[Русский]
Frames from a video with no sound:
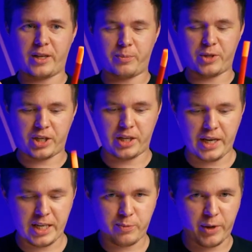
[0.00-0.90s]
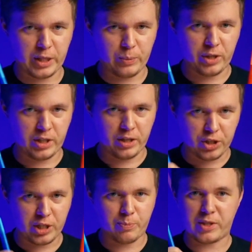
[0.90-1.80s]
Колпачки есть, поэтому они
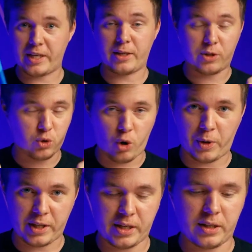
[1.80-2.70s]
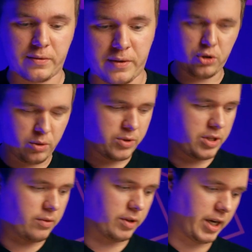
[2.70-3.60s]
должны писать 100%. Начнем с
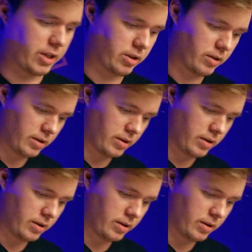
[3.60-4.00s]
синего также.